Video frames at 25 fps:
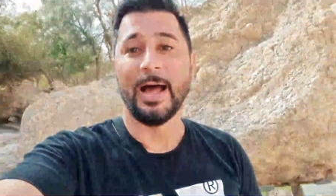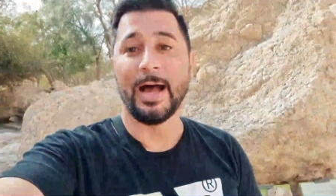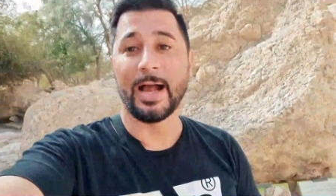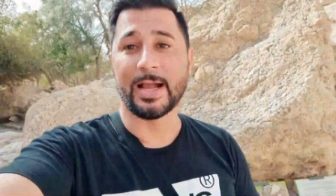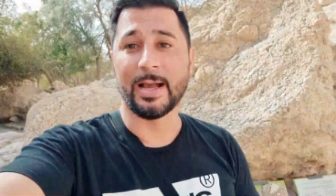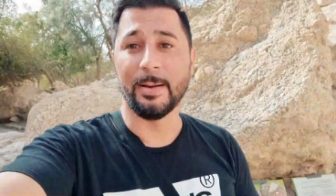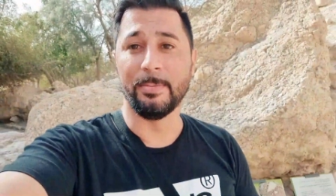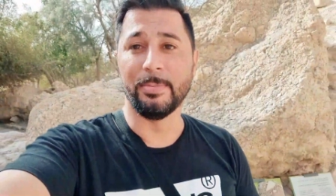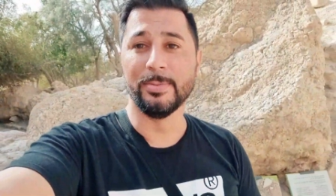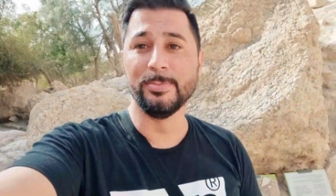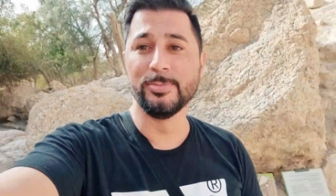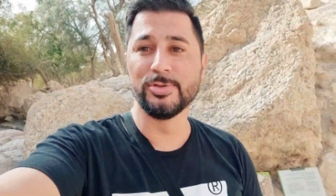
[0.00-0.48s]

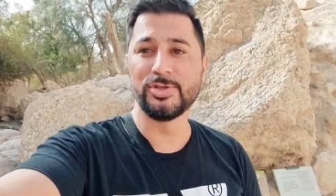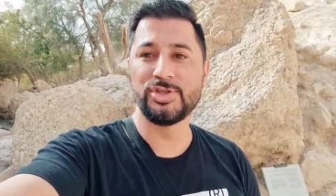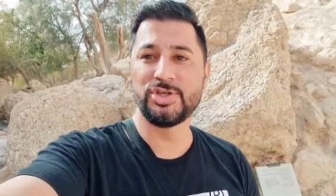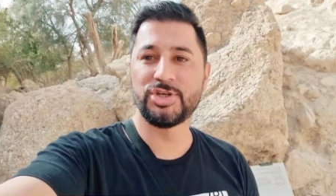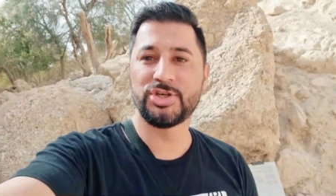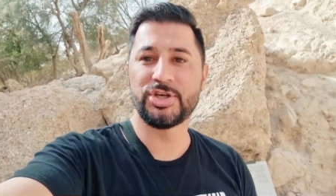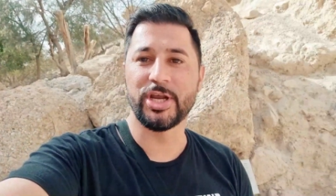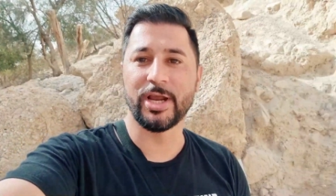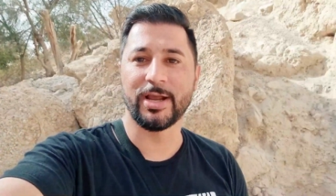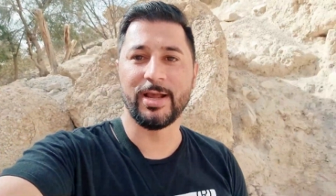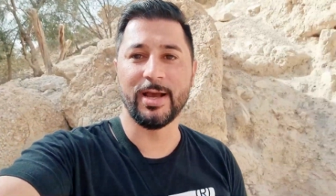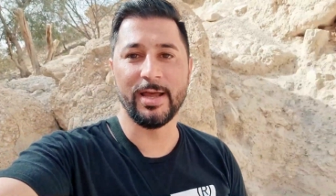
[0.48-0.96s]
Acabamos de
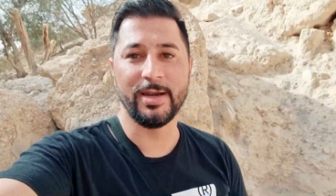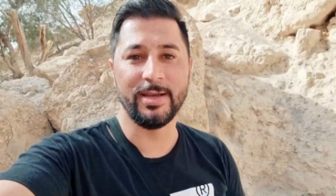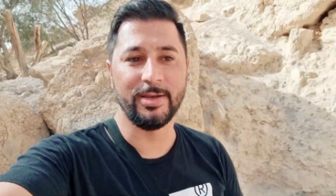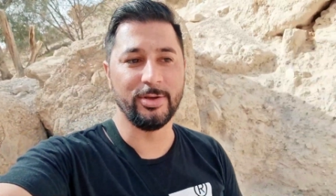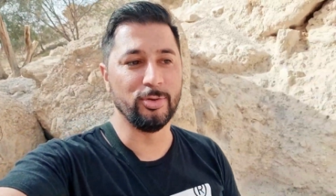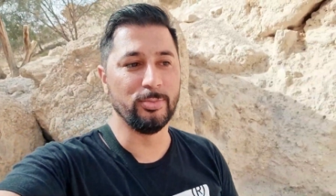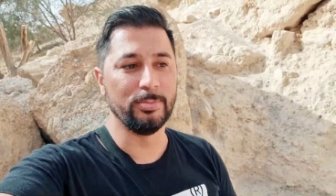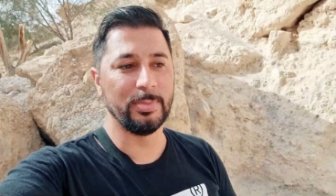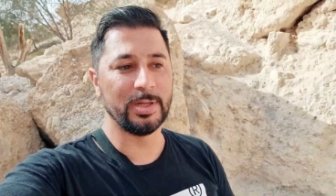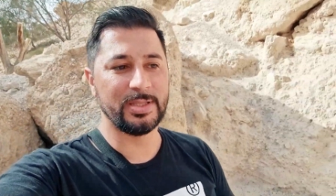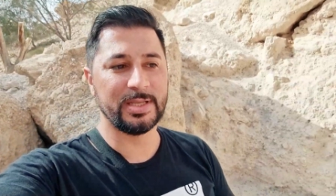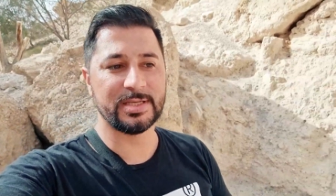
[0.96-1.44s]
chegar em
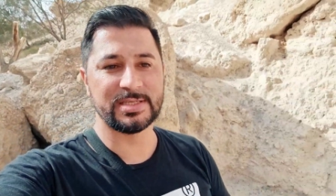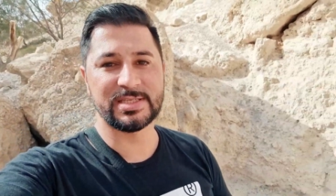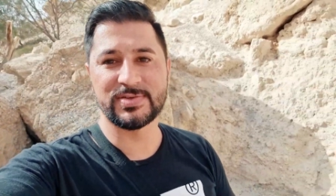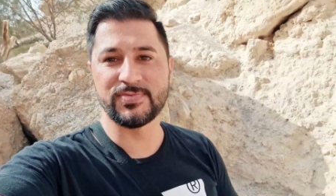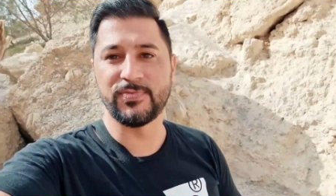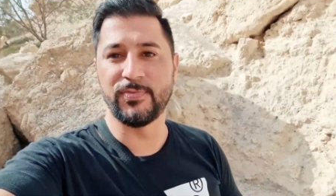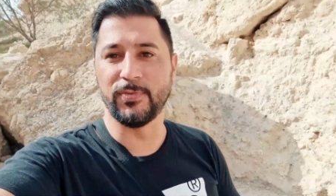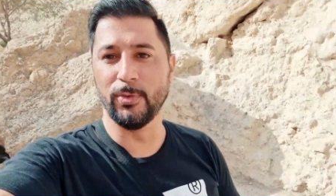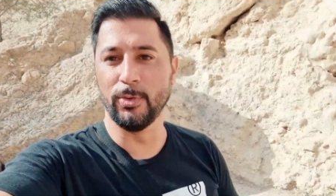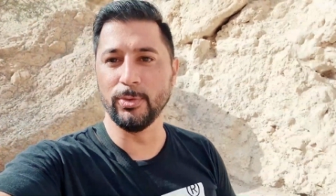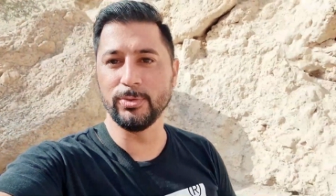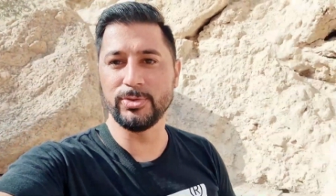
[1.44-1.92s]
uma das
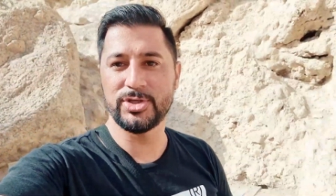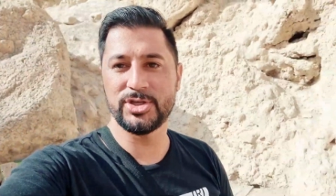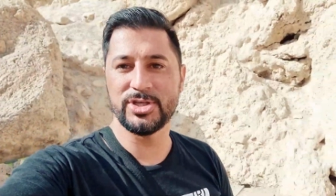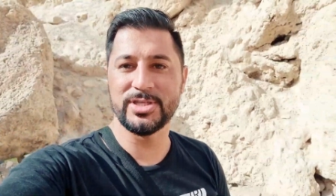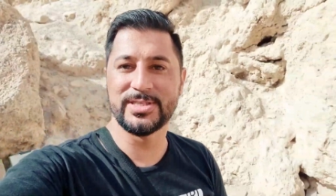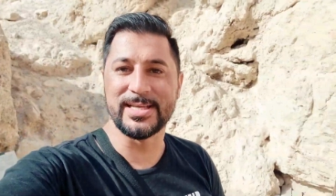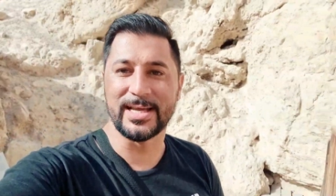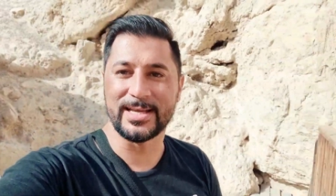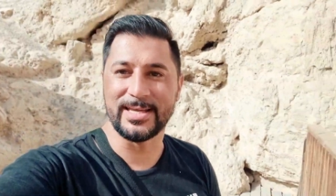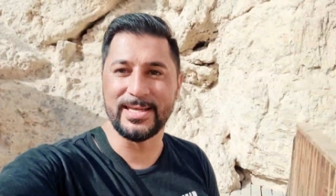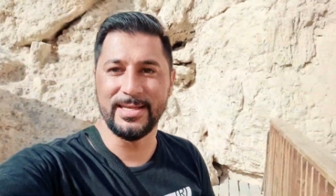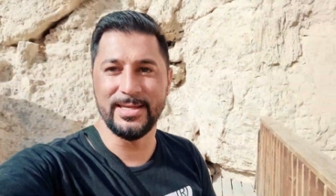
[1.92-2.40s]

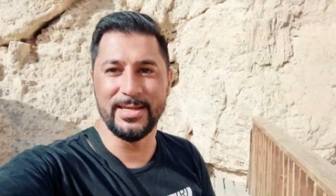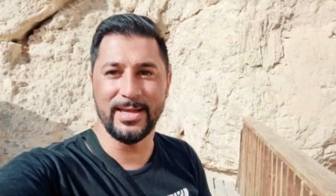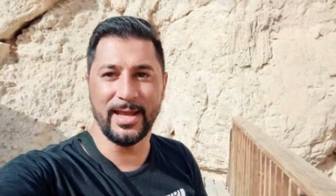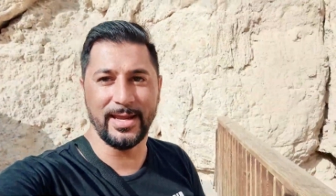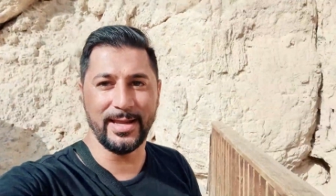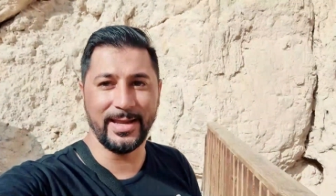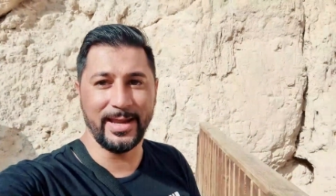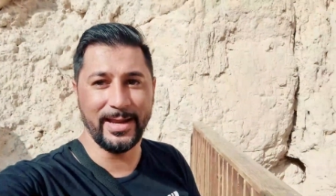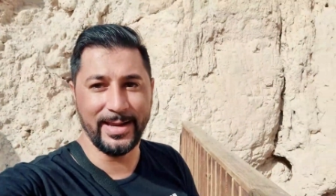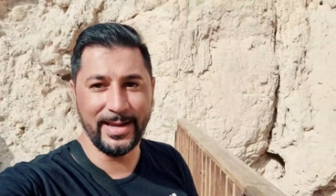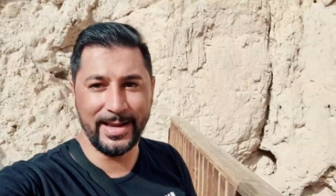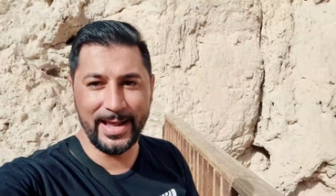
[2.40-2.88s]
fontes aqui
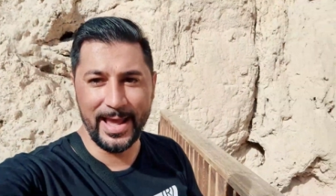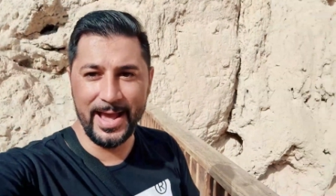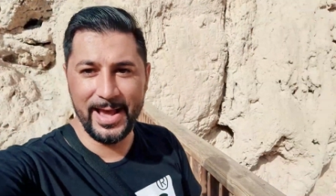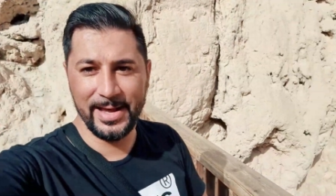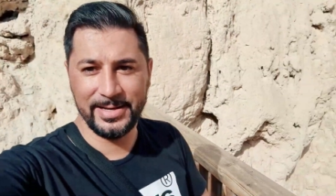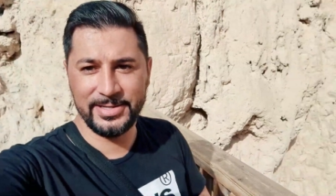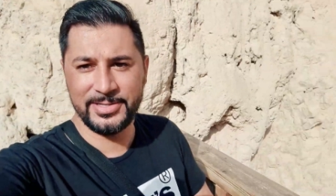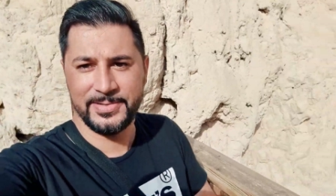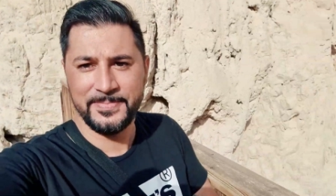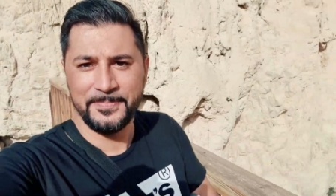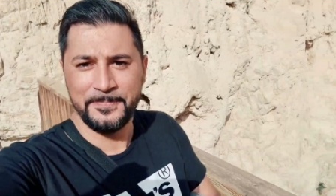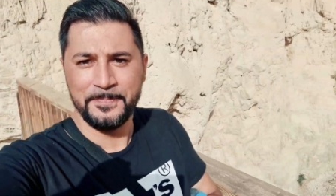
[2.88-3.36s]
em
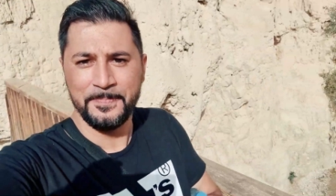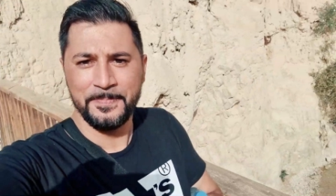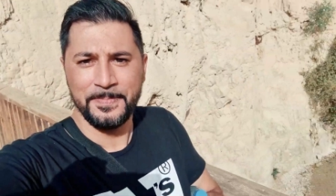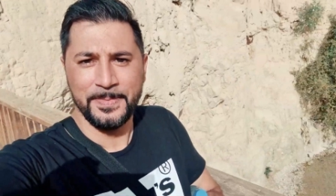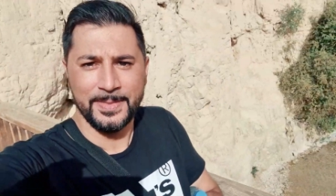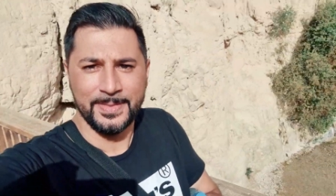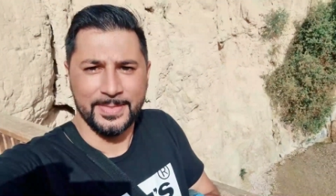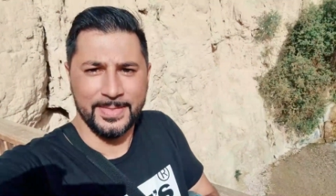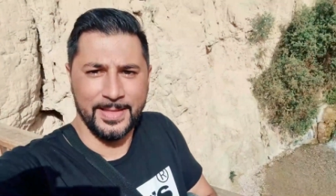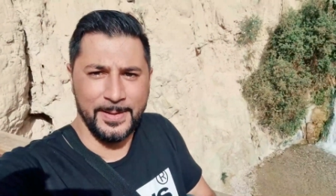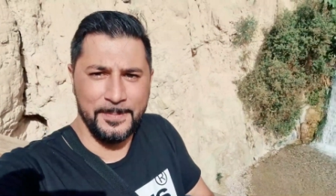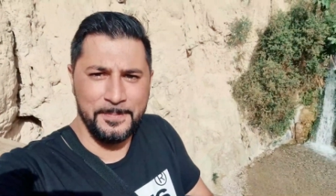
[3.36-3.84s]
Enged,
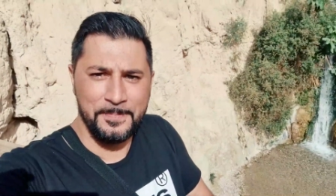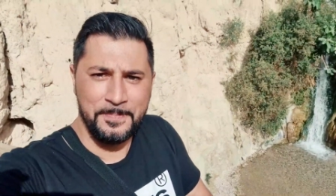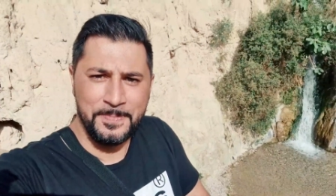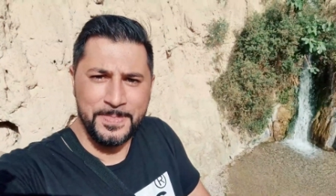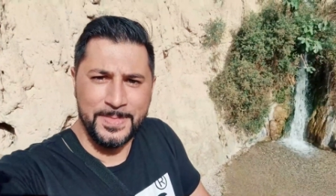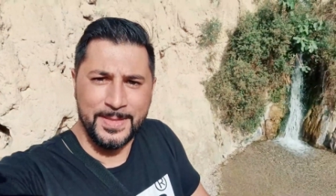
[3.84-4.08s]
né?